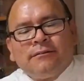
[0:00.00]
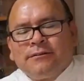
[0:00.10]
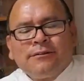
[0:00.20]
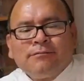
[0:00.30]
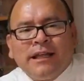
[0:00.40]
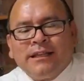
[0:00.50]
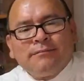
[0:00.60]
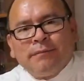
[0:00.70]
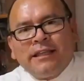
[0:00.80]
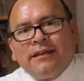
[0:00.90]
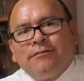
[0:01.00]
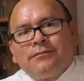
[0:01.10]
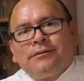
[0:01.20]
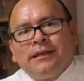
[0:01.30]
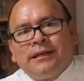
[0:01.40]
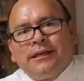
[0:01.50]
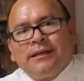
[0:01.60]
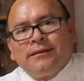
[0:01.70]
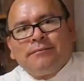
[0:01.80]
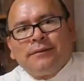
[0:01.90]
otros males médicos
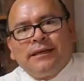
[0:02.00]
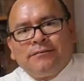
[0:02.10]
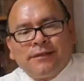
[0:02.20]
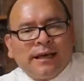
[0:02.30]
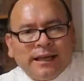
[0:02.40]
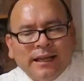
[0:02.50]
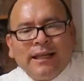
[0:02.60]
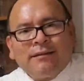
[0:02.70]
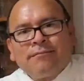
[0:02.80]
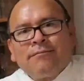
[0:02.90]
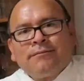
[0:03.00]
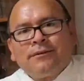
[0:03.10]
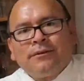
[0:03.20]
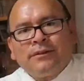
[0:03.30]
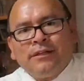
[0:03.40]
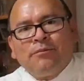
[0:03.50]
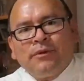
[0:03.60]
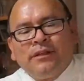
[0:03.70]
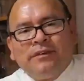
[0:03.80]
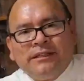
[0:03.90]
que, nos acarrean todo
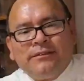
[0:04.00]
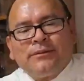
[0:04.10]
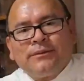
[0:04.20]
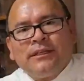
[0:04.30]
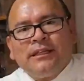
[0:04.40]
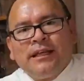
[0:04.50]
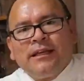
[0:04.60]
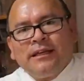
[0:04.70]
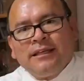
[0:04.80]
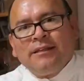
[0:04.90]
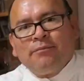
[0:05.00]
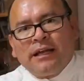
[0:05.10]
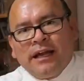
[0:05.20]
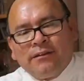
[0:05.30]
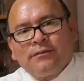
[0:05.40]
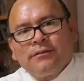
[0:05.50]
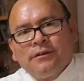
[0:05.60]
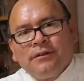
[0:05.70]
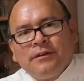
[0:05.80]
tipo de vicios y de, y de pecados.